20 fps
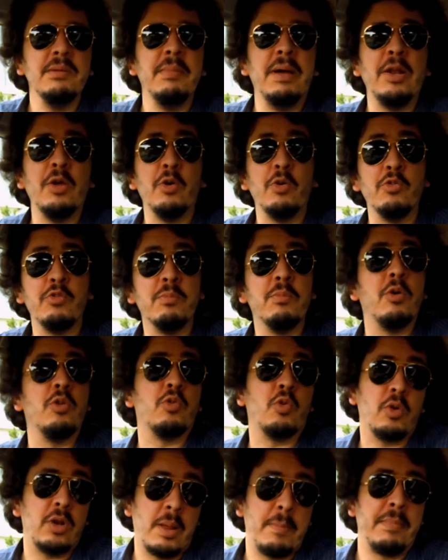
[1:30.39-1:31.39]

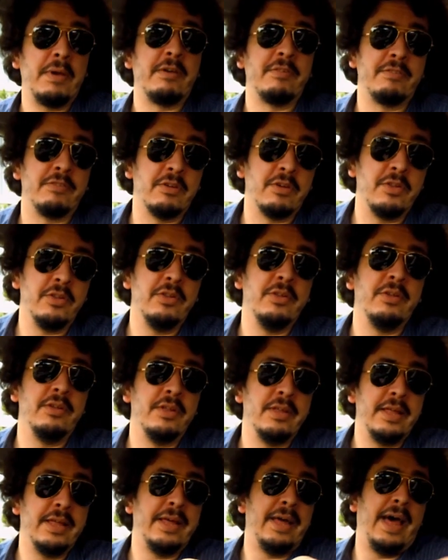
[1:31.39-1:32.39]
malheureusement, donc la personne
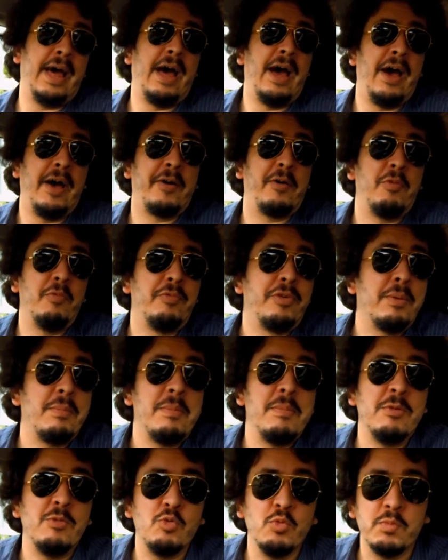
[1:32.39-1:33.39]
euh, a
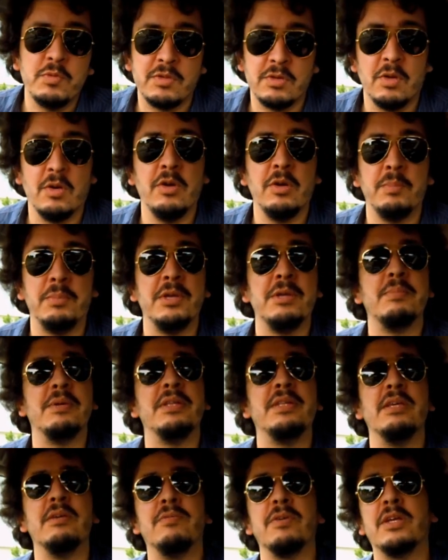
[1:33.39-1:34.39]
confirmé mes soupçons et puis elle
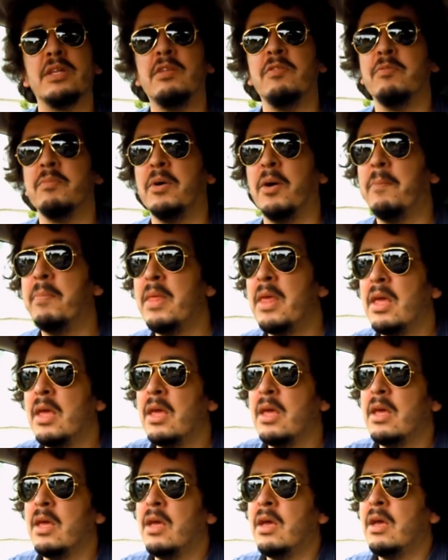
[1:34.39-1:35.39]
m'a dit effectivement
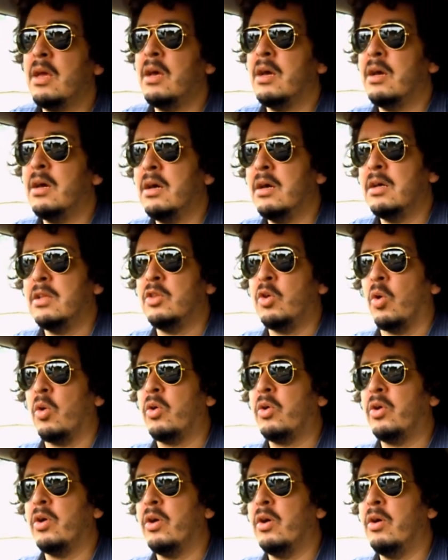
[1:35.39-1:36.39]

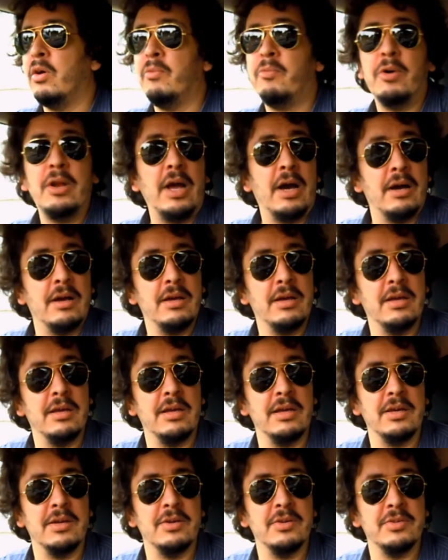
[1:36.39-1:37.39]
donc euh, voilà,
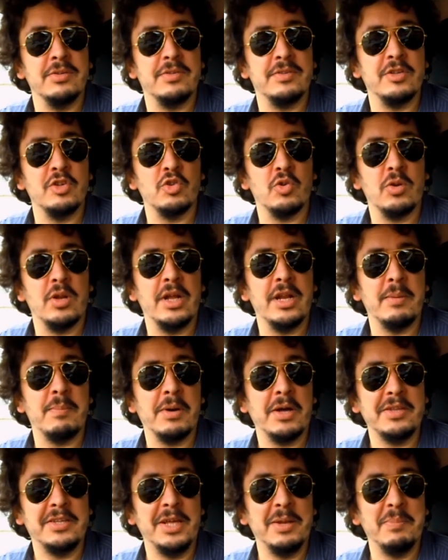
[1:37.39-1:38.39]
euh, ces gens-là
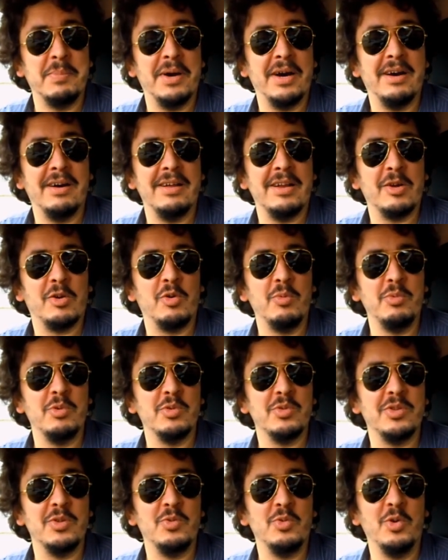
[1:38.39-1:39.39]
n'appartiennent pas à la
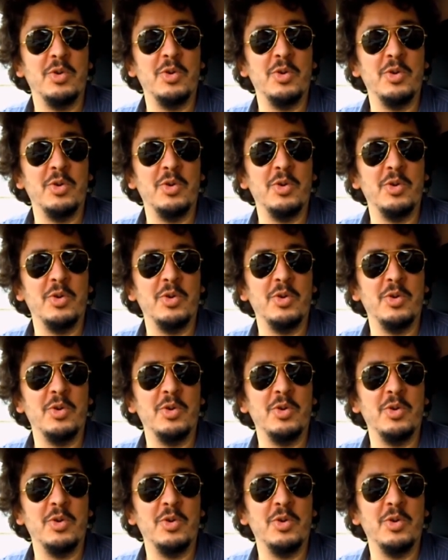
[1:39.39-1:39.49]
communauté